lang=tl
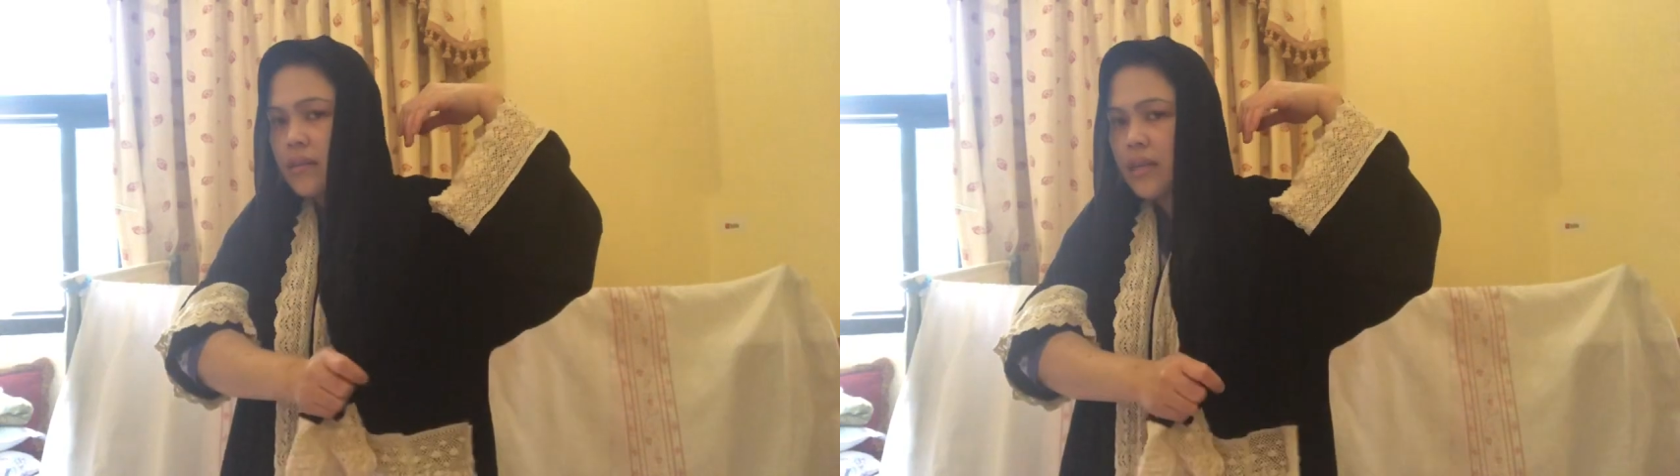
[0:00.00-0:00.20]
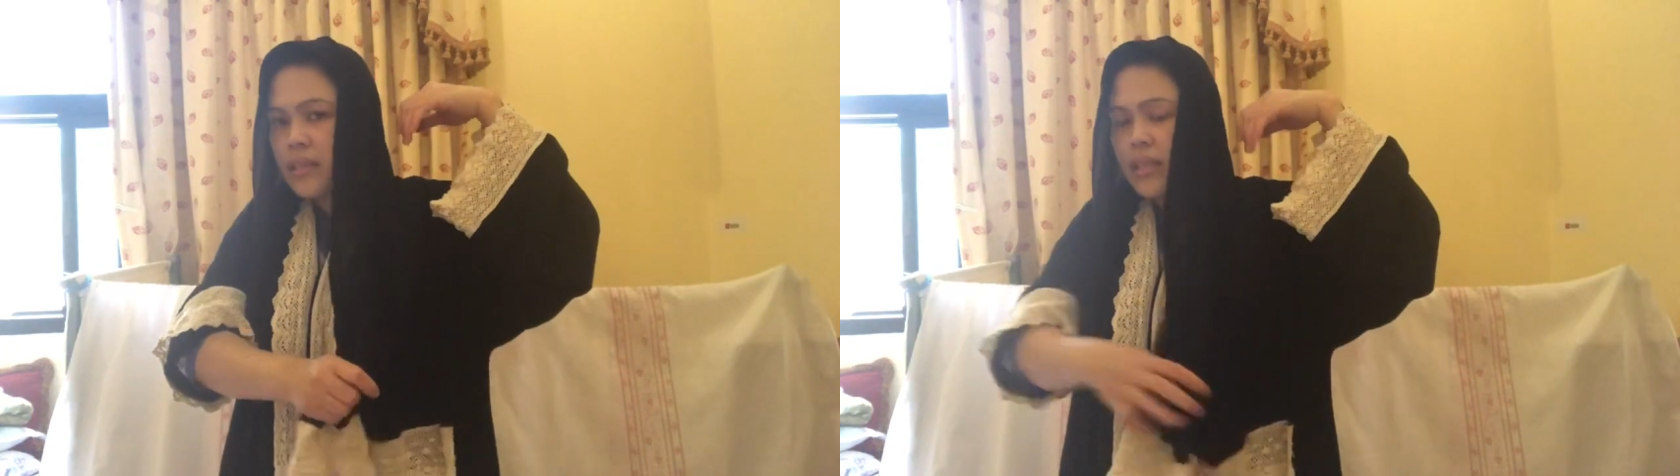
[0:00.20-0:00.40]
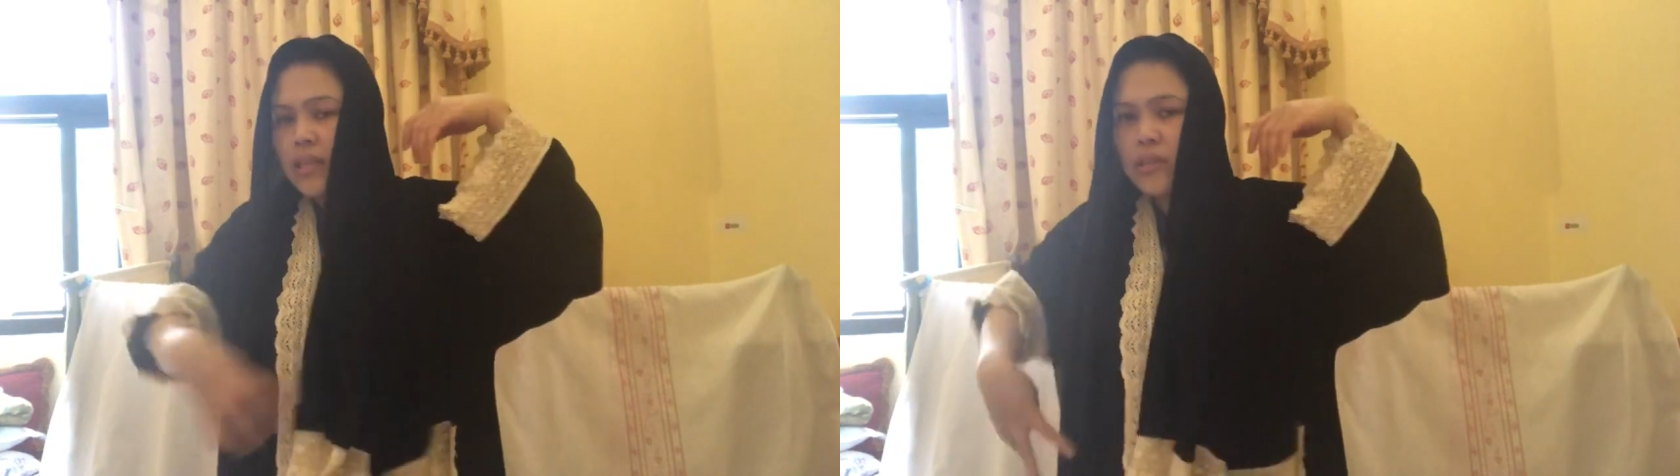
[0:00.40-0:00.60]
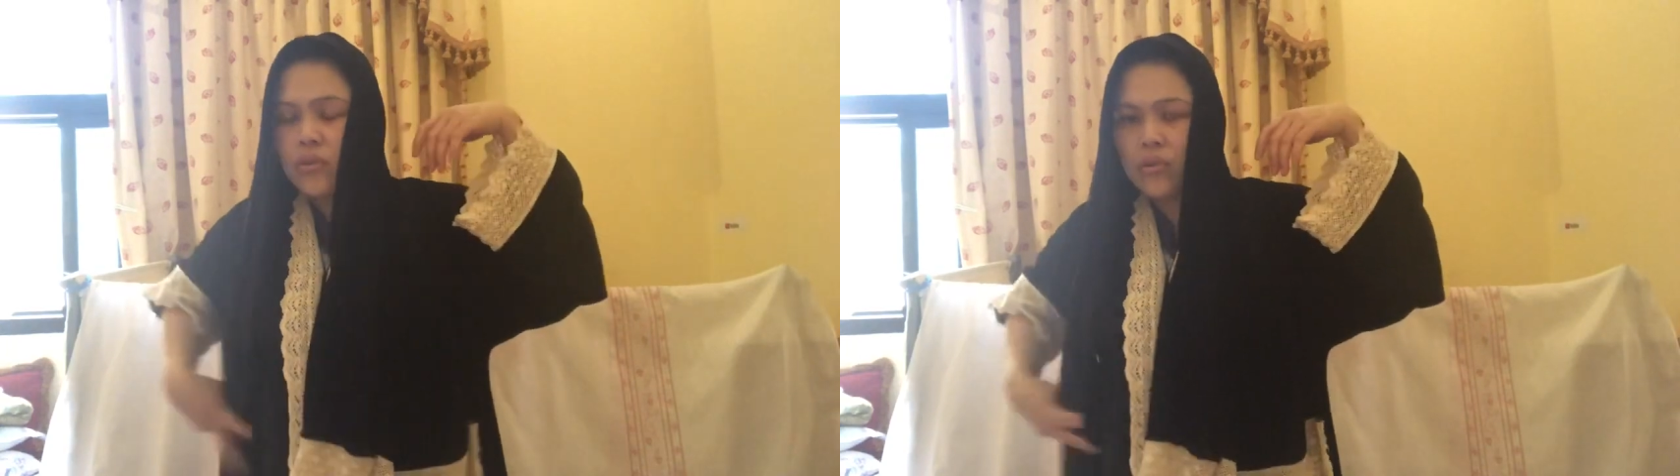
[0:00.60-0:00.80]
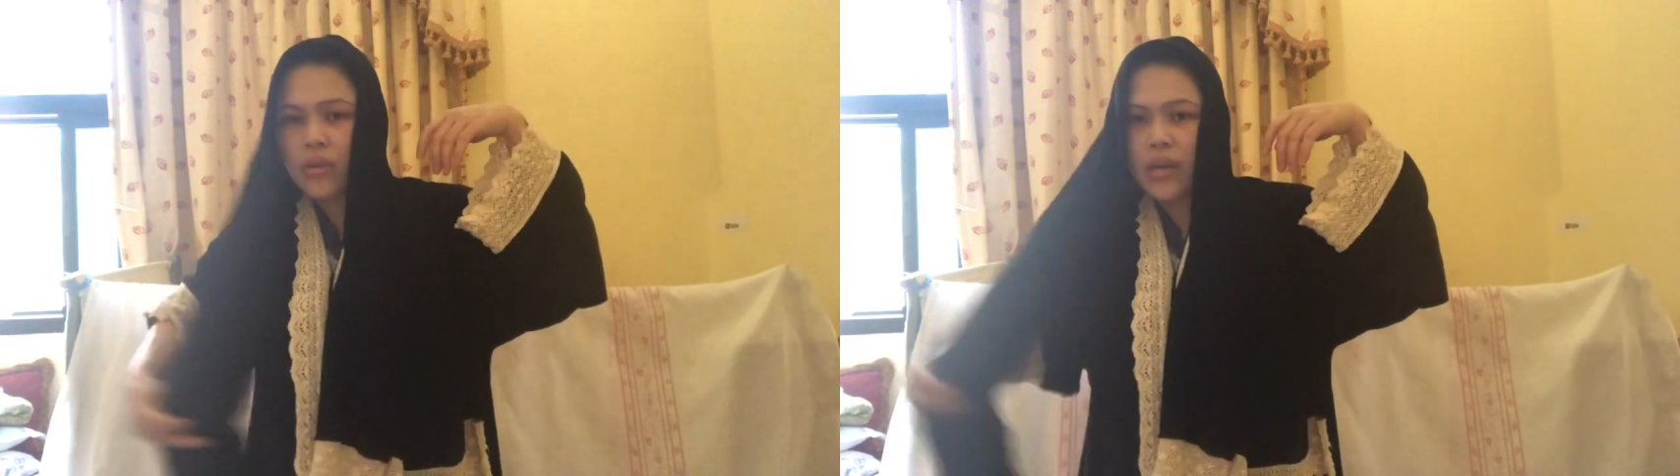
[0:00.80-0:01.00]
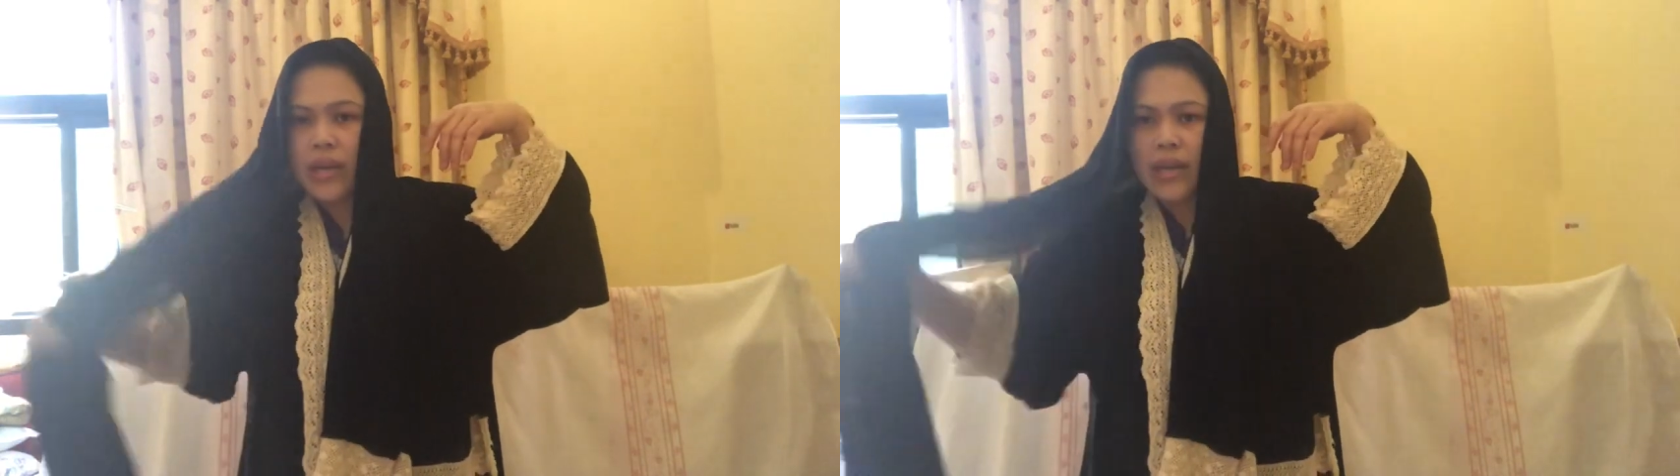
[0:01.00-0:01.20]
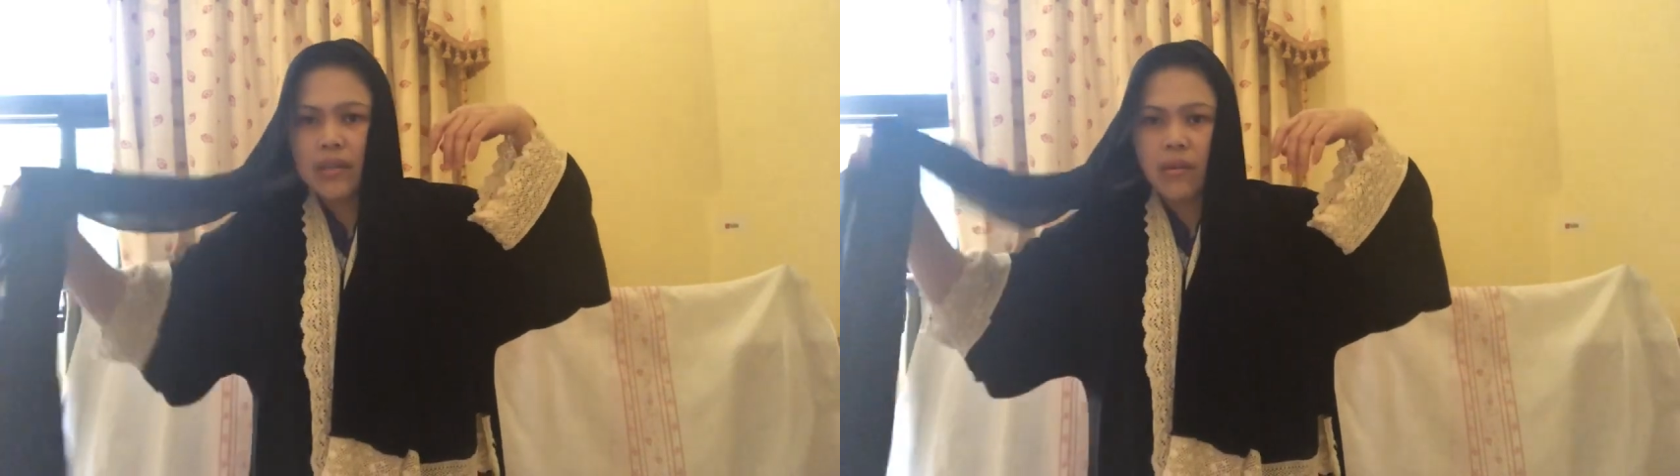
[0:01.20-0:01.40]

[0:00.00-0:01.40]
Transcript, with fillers: Kasi itong, kaya siya